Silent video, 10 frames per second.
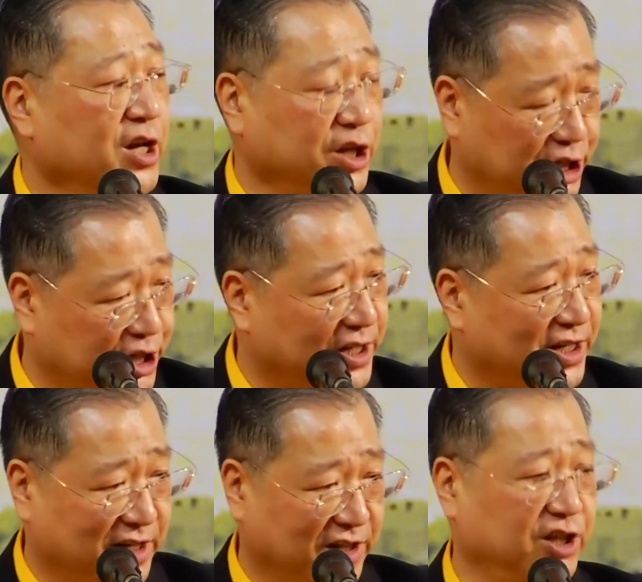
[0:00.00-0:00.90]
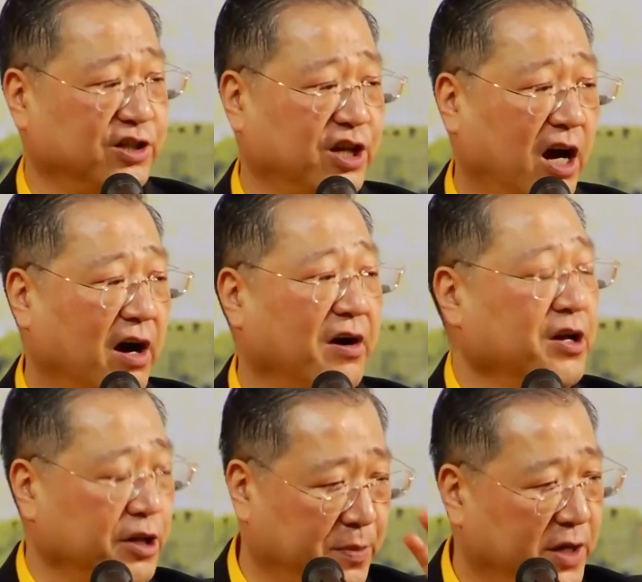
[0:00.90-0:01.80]
你现在很正常，
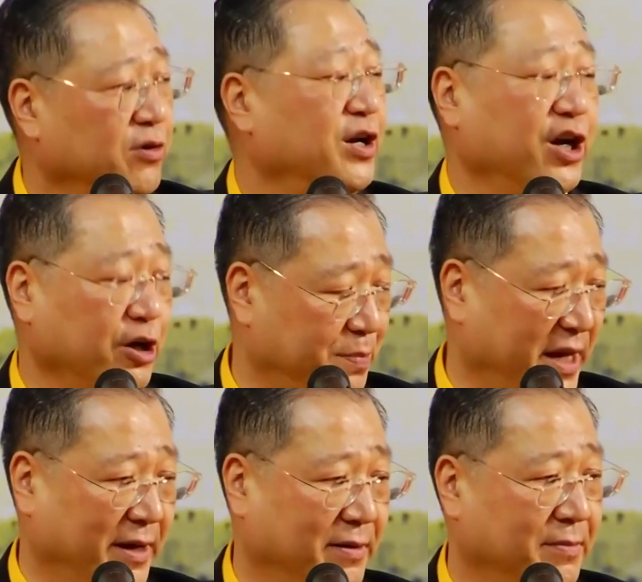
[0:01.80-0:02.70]
你没有任何病，